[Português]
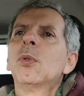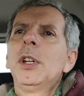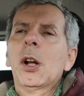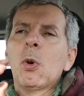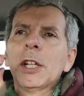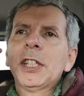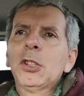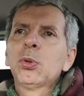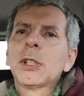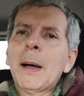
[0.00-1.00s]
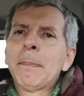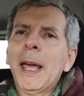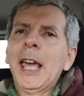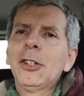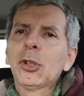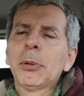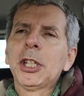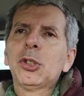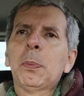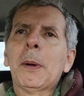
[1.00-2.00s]
O negócio é estudar bem sobre
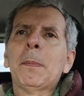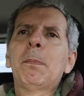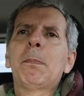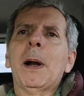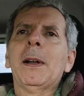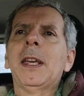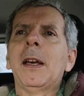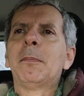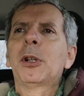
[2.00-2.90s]
isso para quê?